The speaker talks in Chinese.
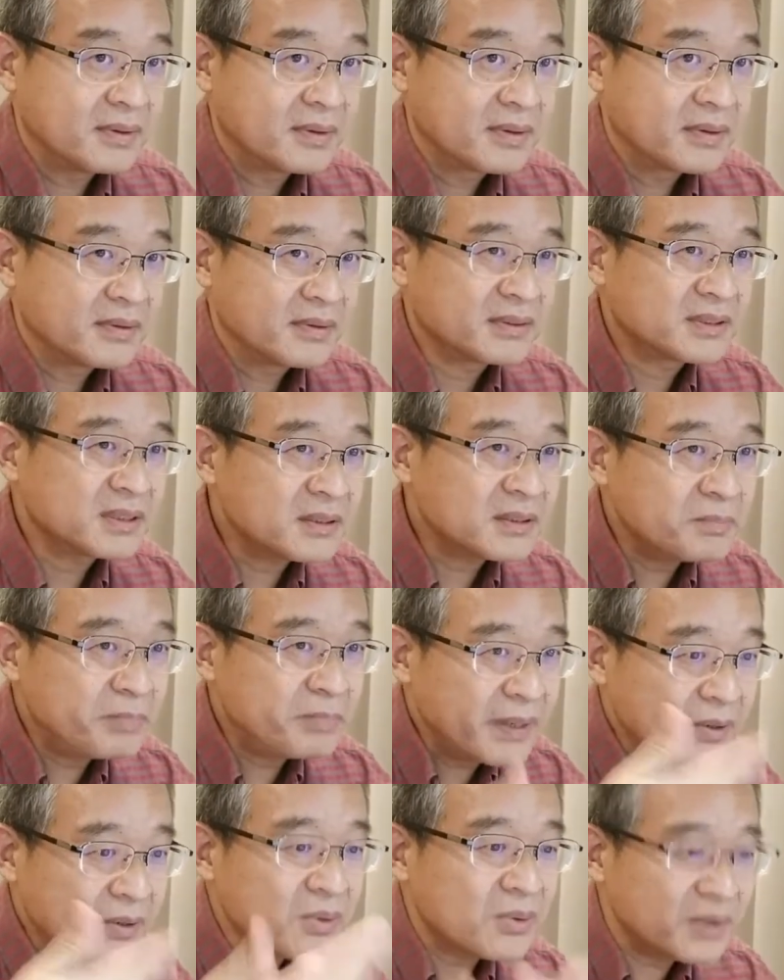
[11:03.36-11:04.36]
这个的
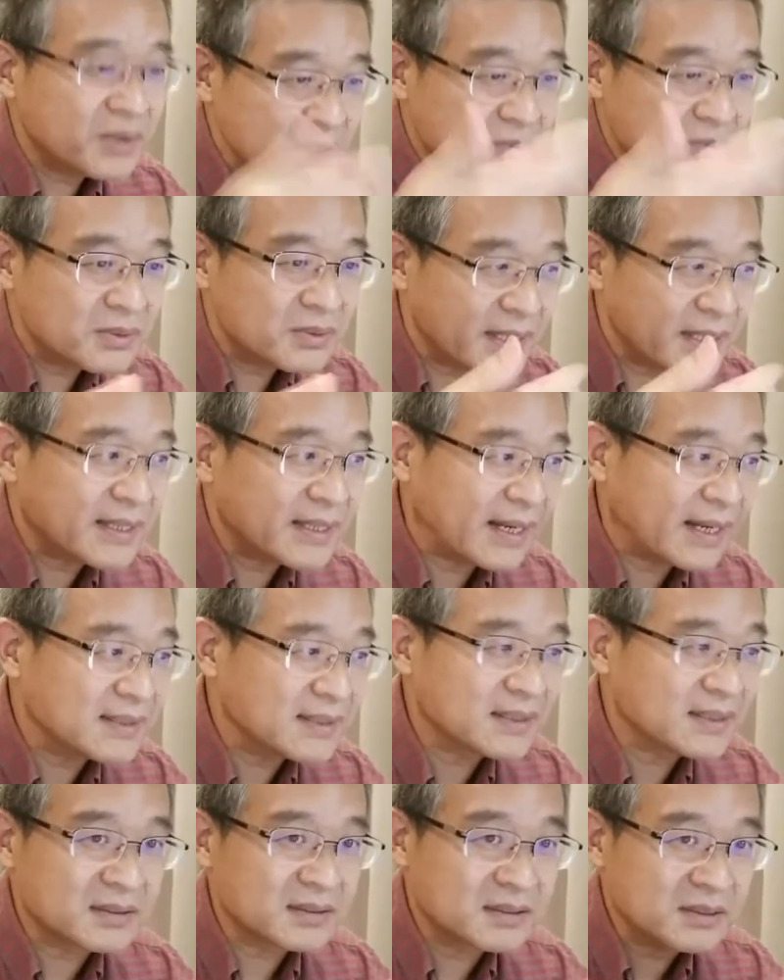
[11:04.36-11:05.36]
背后，我一会儿再谈这
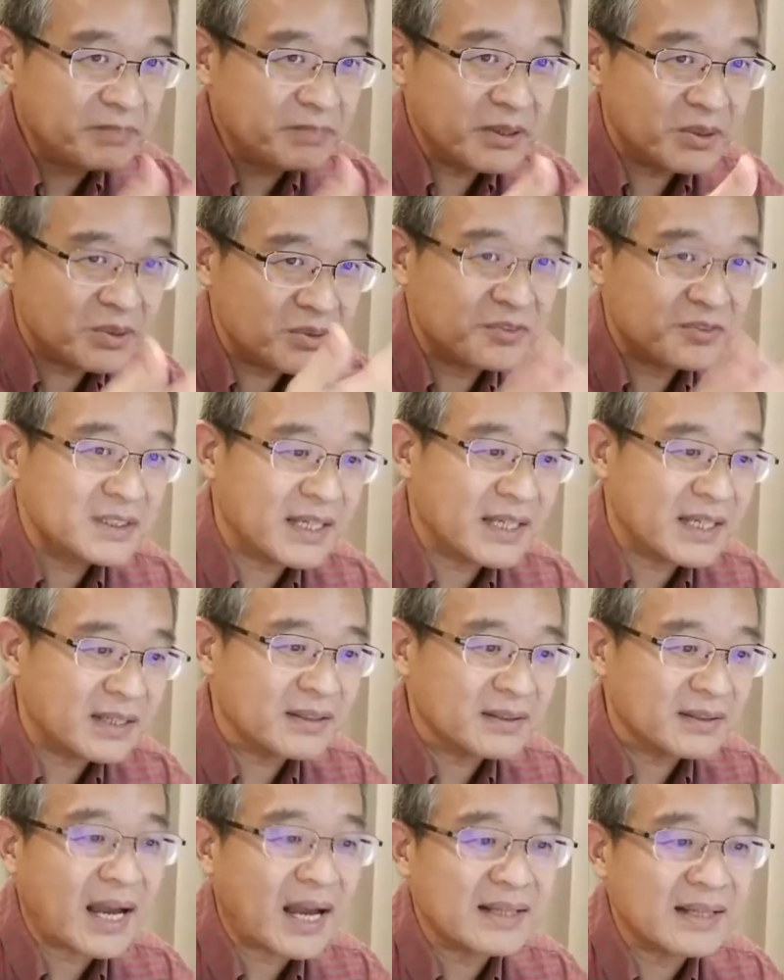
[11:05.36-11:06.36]
个事。这背后风险很
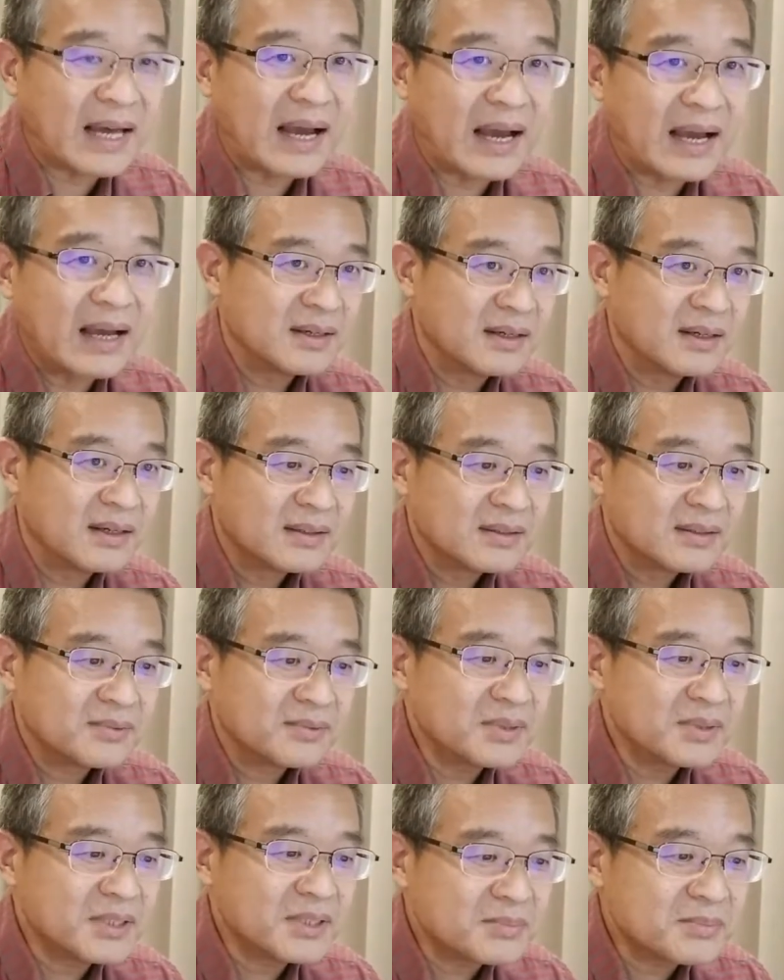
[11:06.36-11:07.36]
大的，
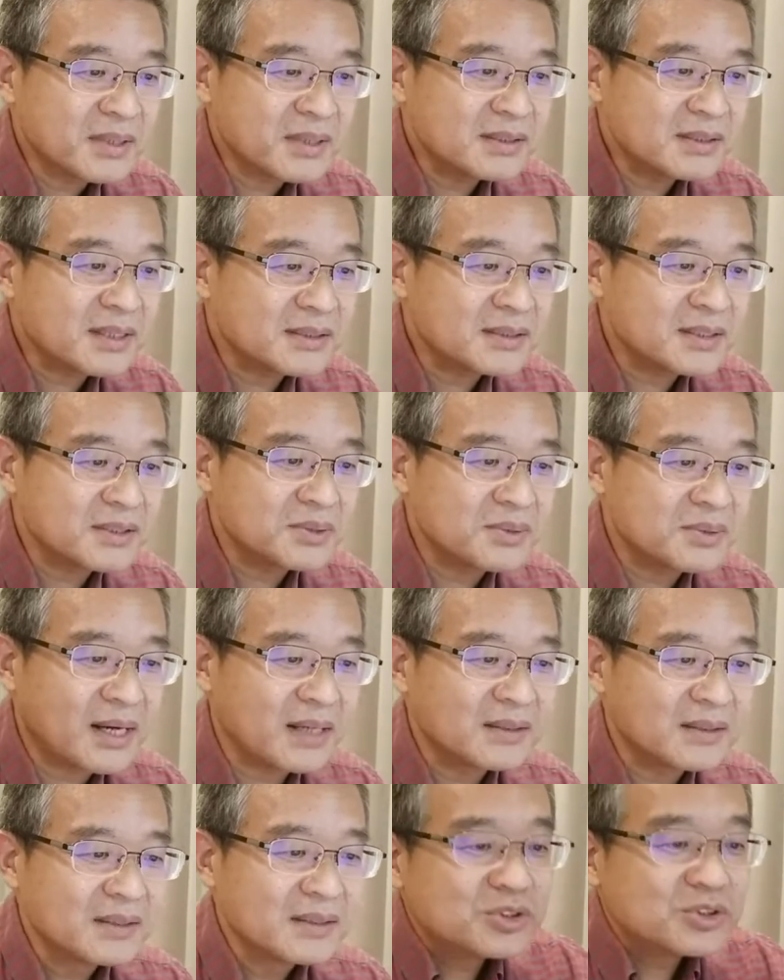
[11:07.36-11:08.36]
为什么呢？你看这句
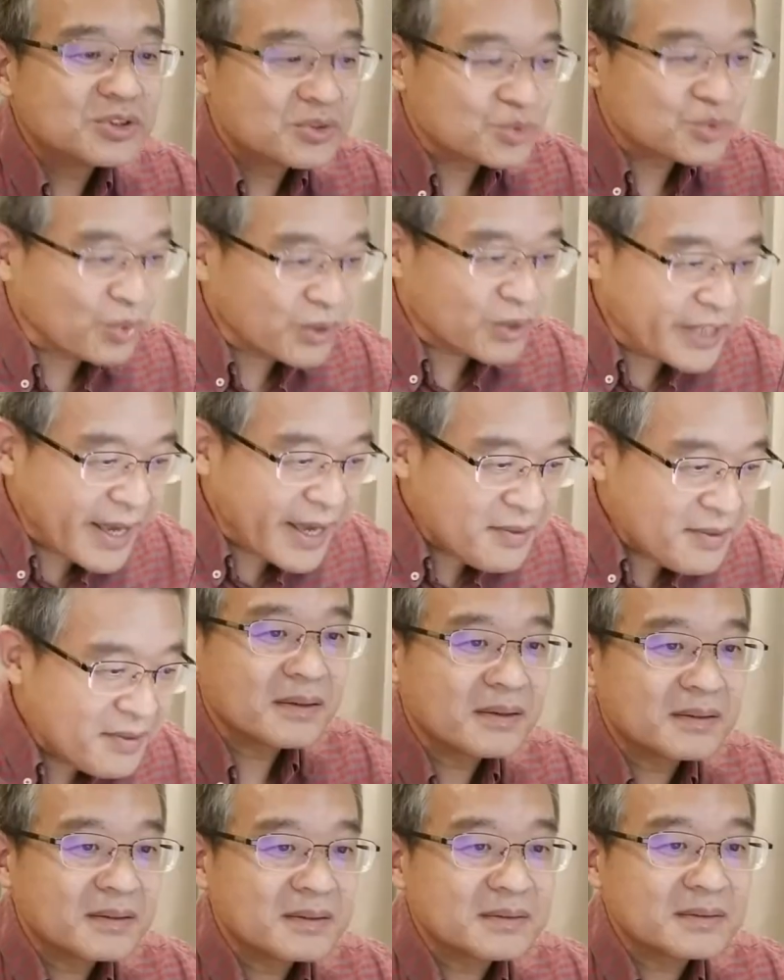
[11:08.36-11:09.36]
话，昨天
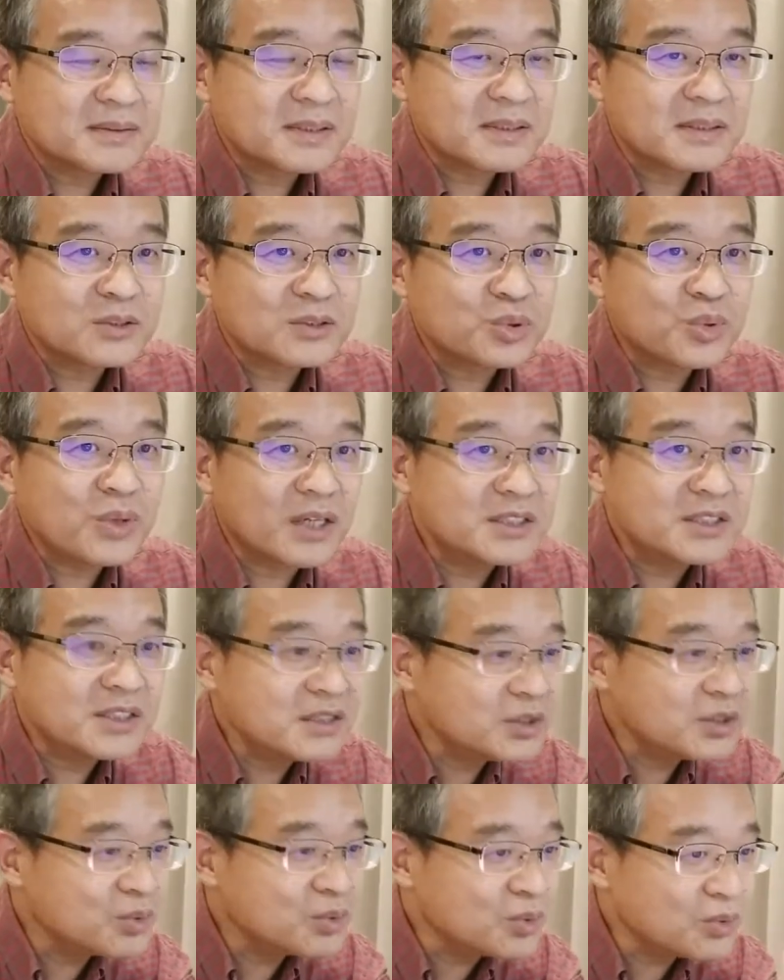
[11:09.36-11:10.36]
这个中央经
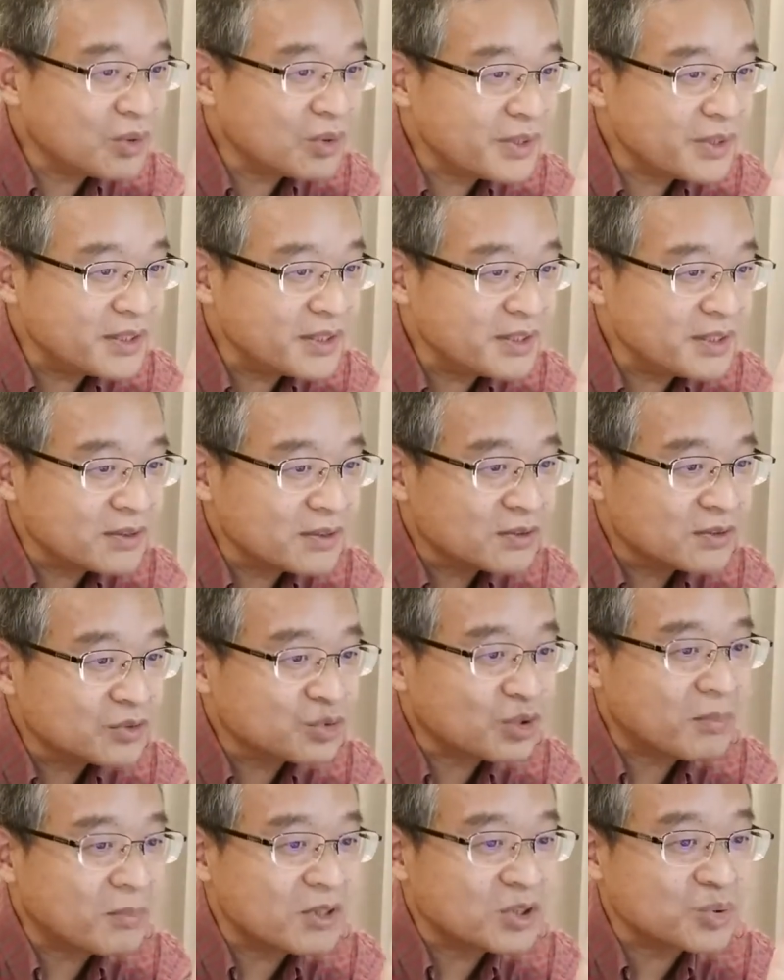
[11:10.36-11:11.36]
济工作会议
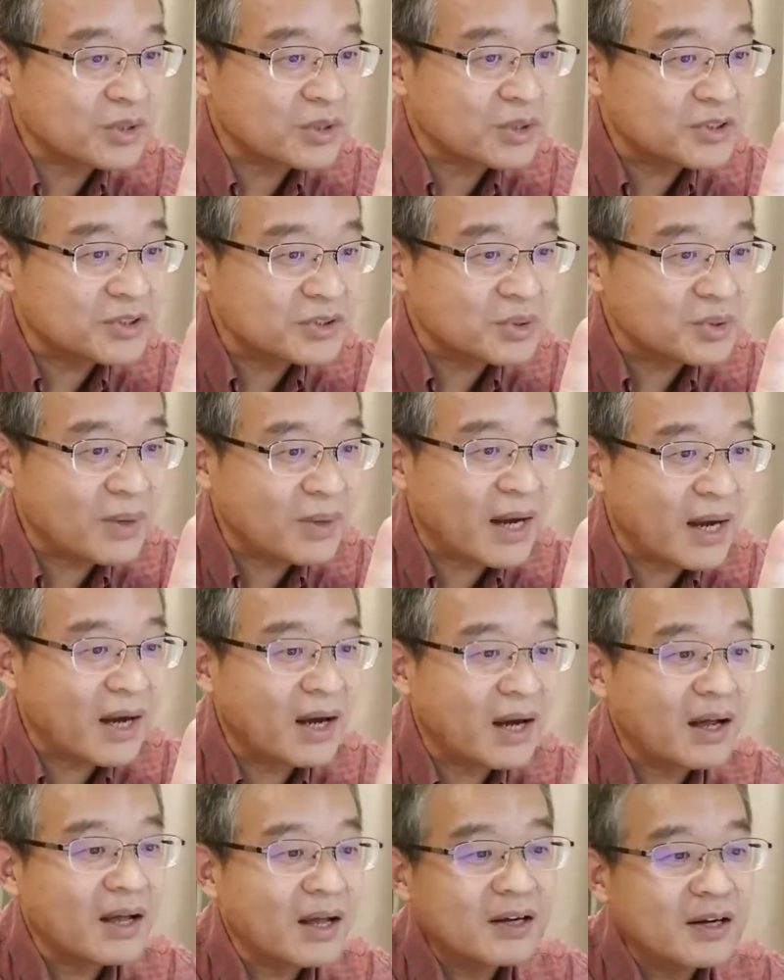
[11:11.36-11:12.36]
专门说了几句话
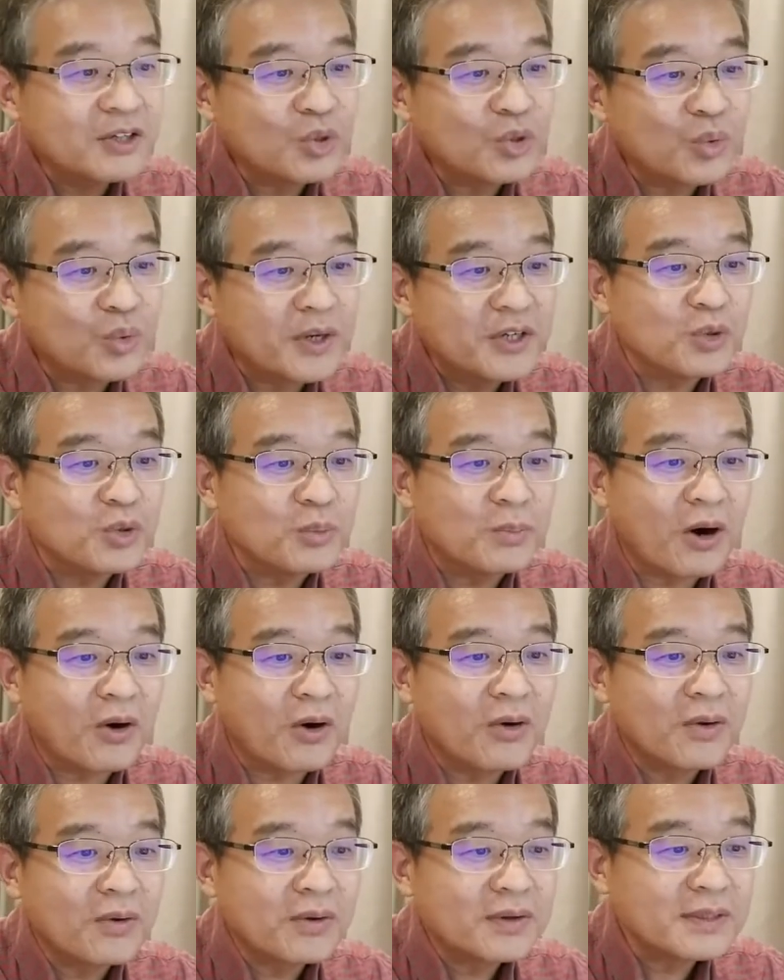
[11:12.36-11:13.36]
哈，“六稳六
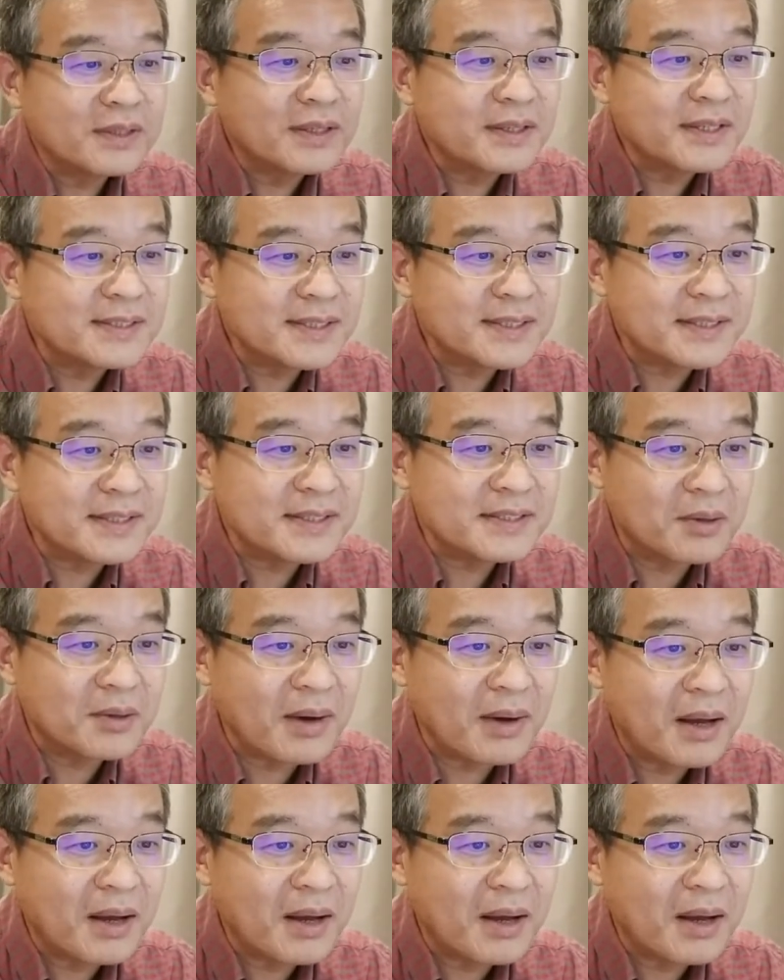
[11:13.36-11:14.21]
保”，能理解的意思了吗？